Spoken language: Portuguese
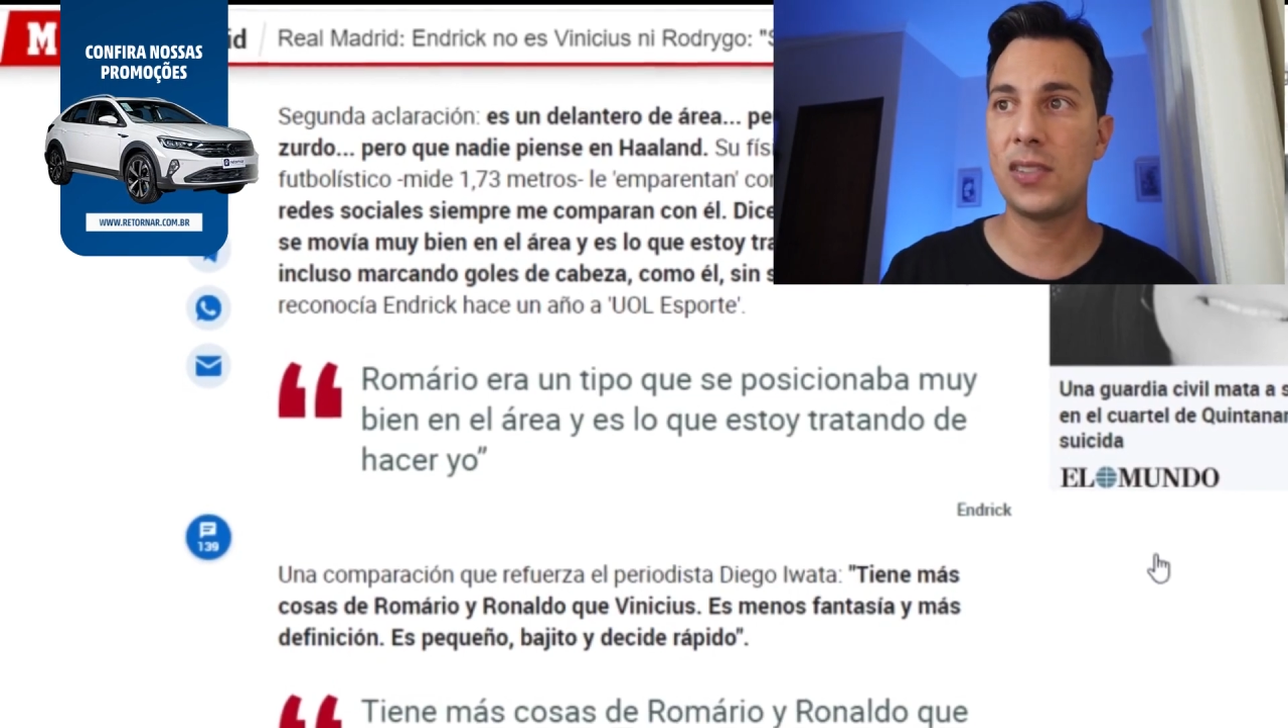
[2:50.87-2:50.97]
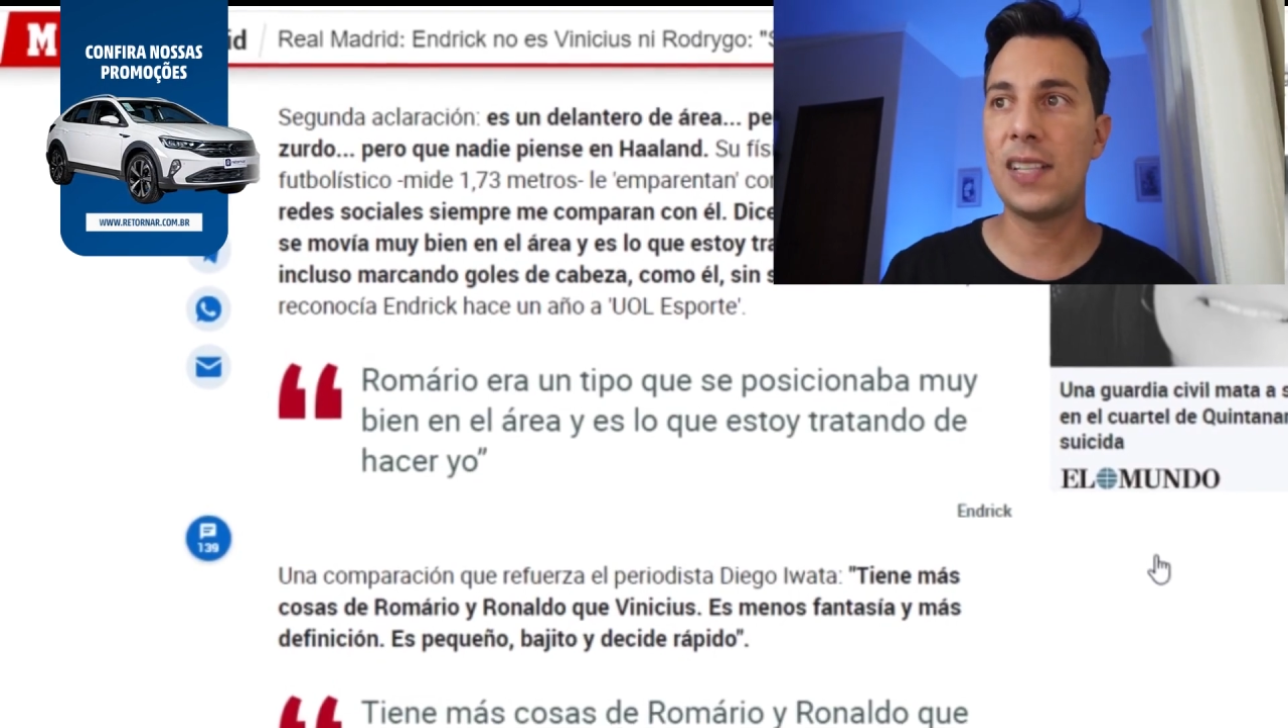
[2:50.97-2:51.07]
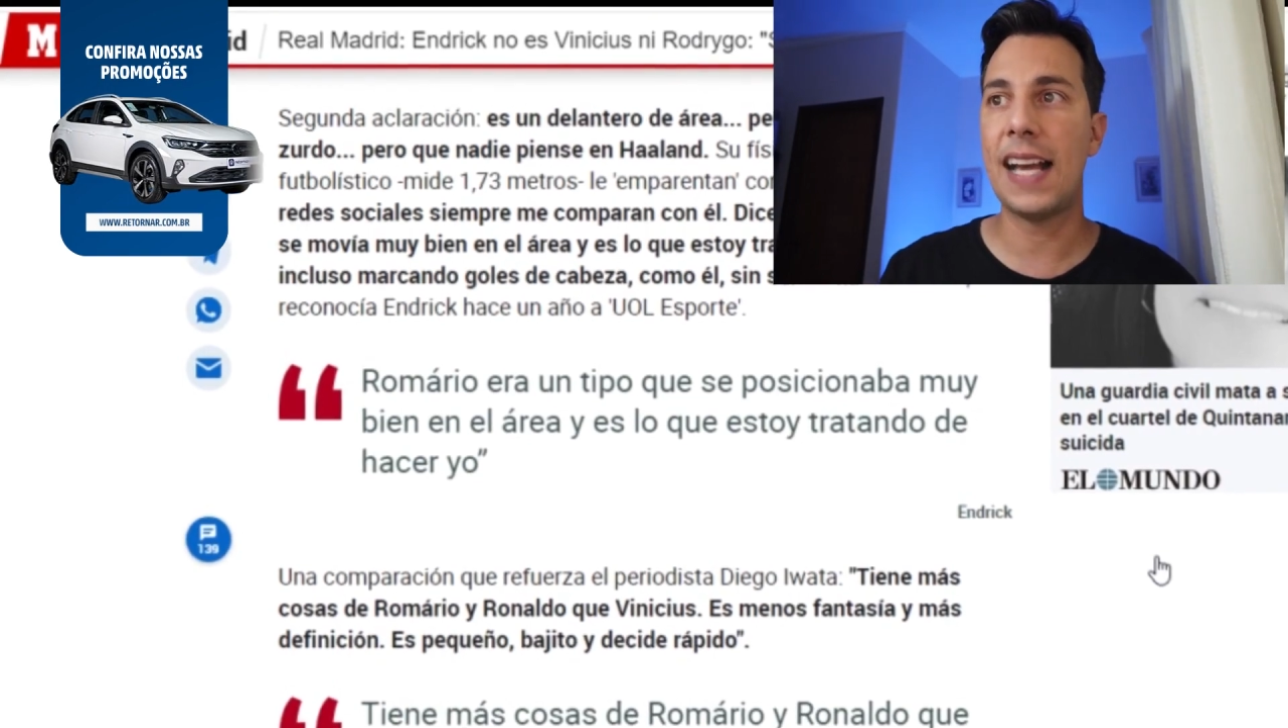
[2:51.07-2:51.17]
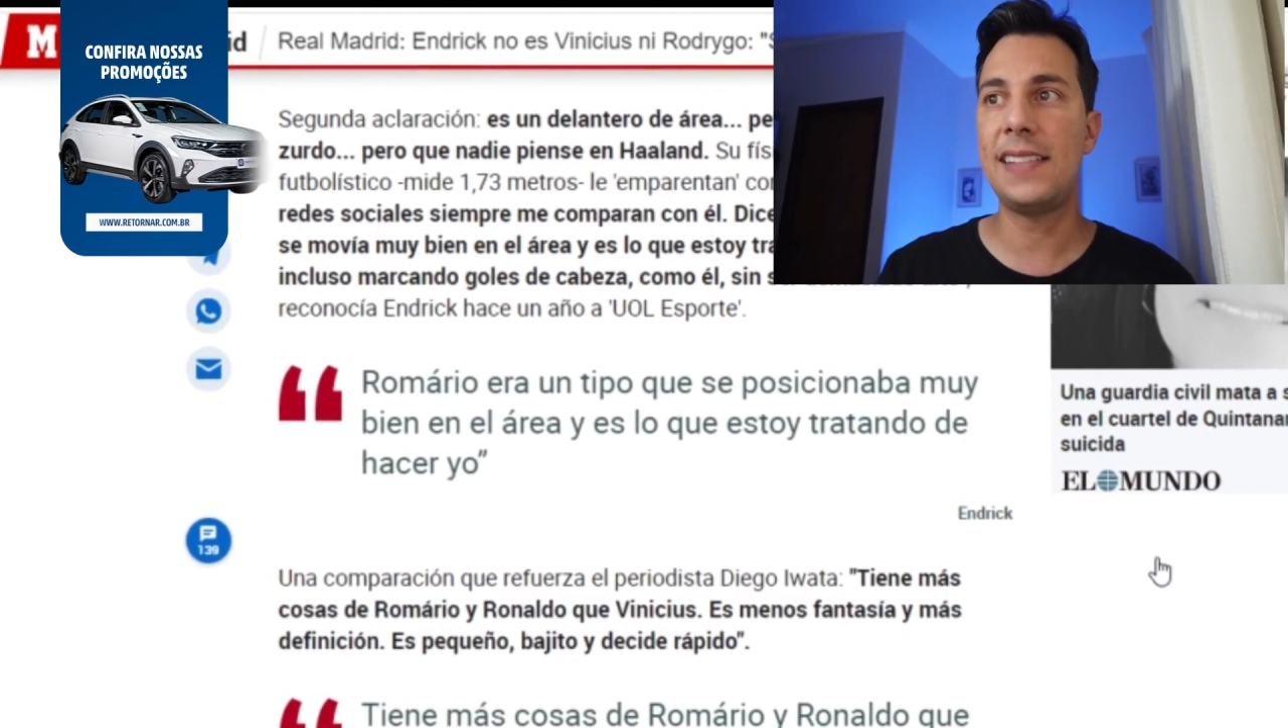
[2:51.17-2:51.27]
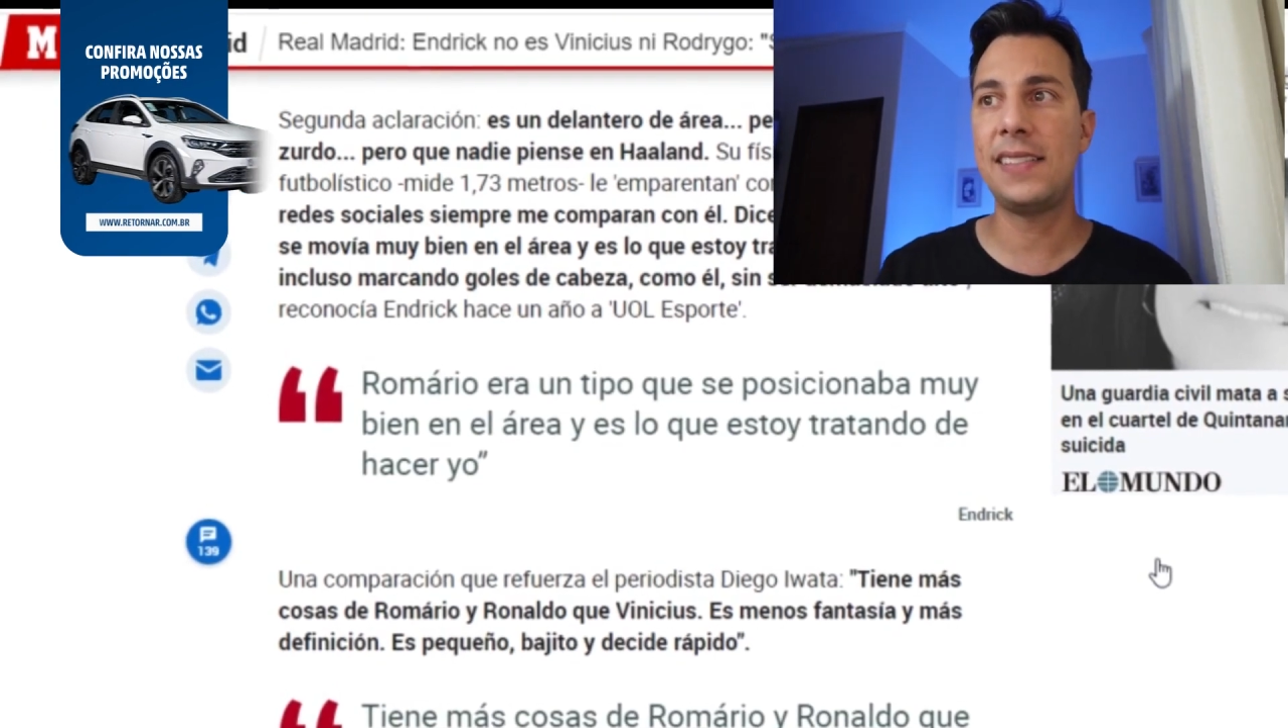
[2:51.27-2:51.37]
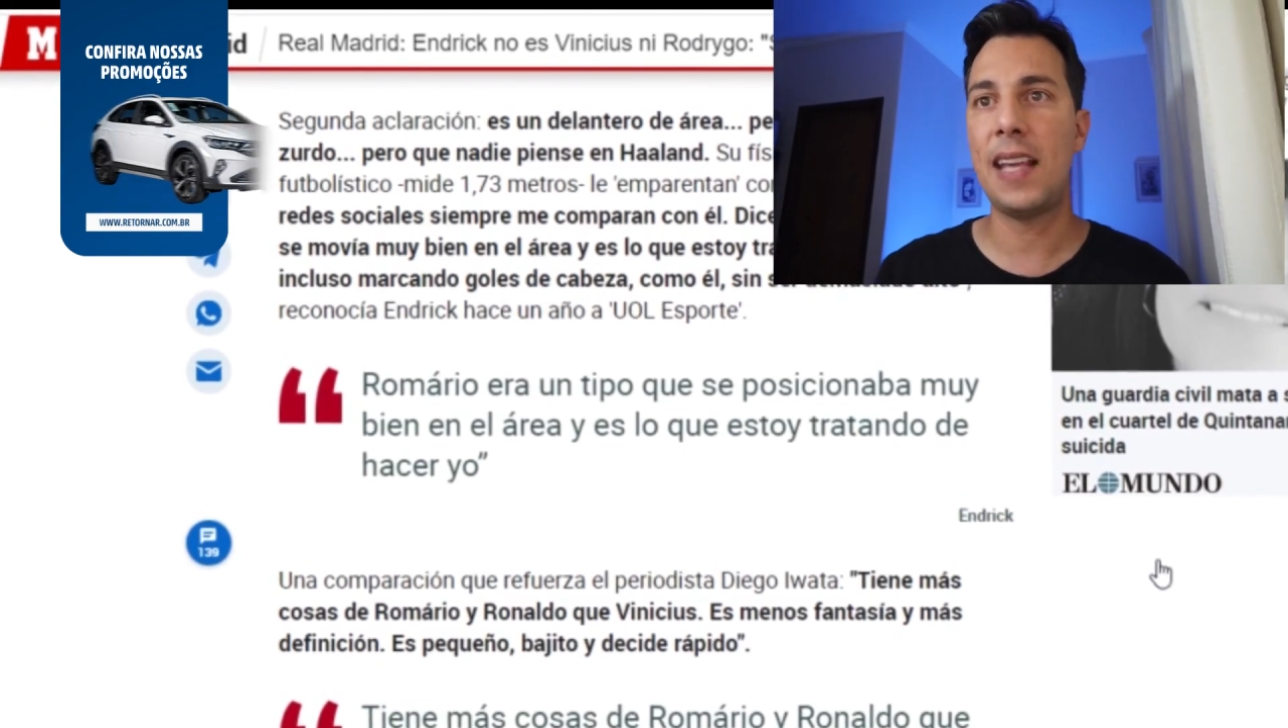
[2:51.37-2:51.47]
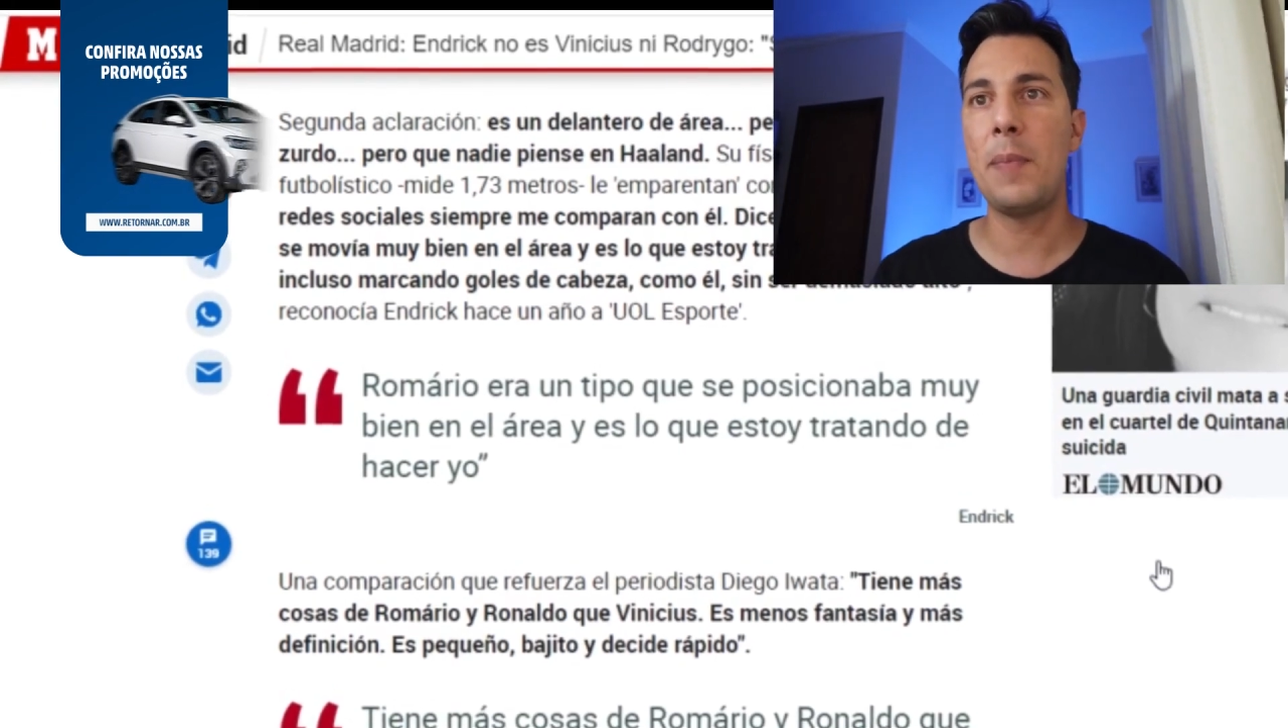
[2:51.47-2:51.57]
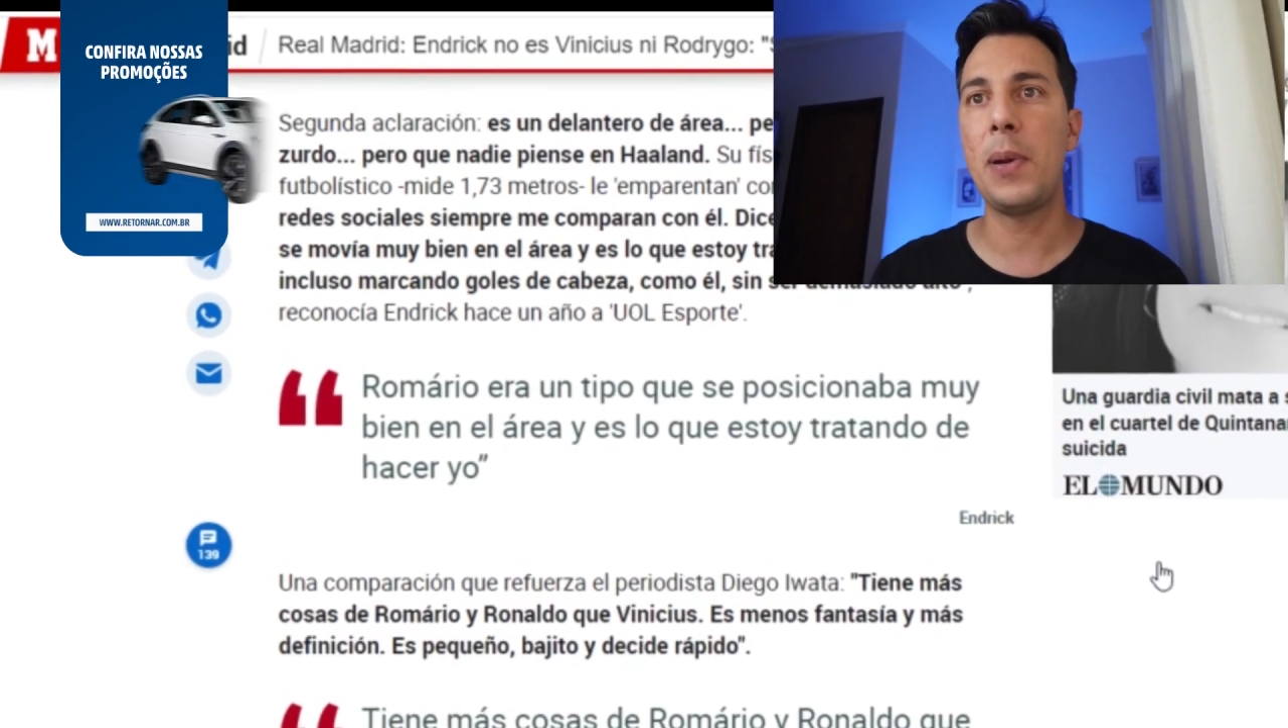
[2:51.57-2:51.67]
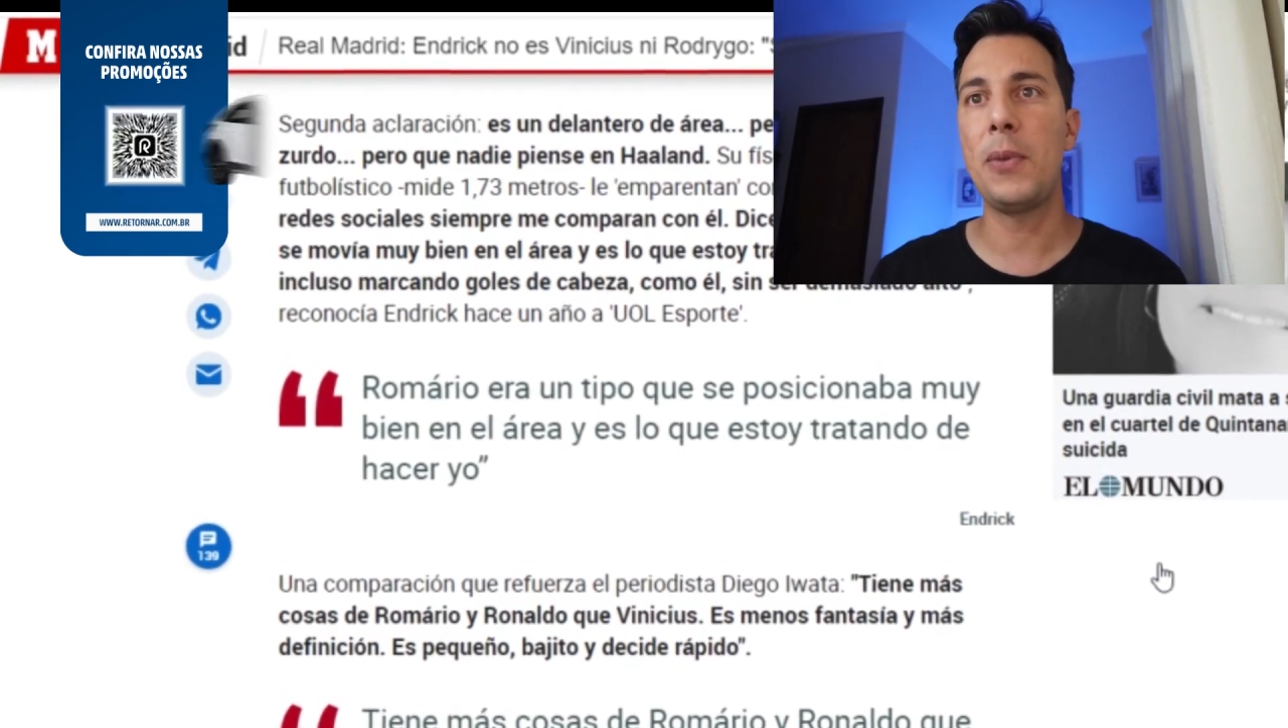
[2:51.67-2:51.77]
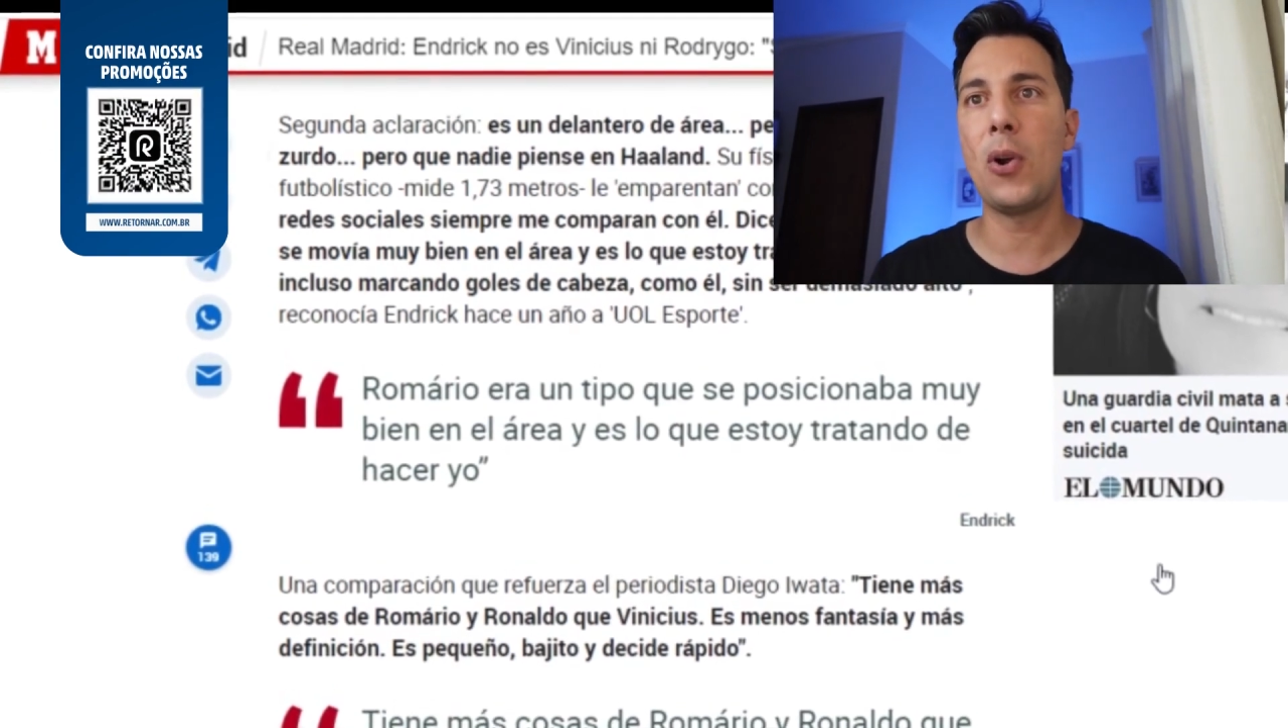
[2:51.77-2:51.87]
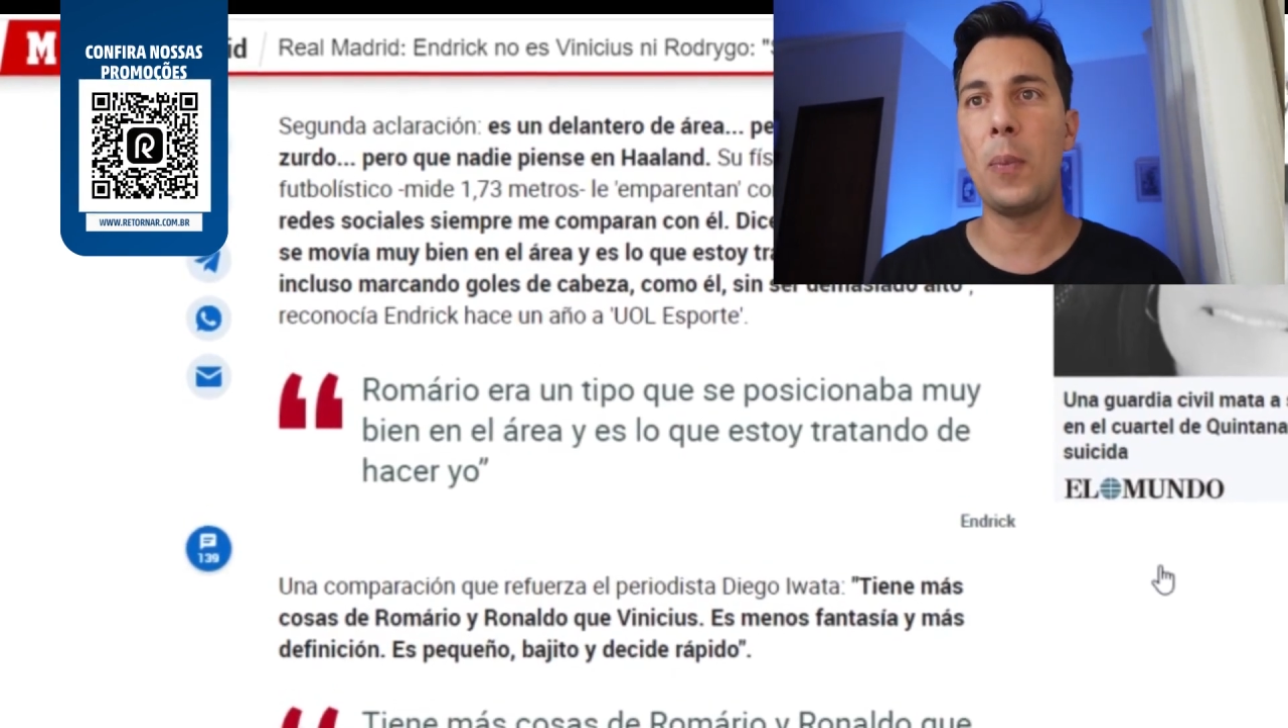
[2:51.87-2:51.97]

sociais sempre me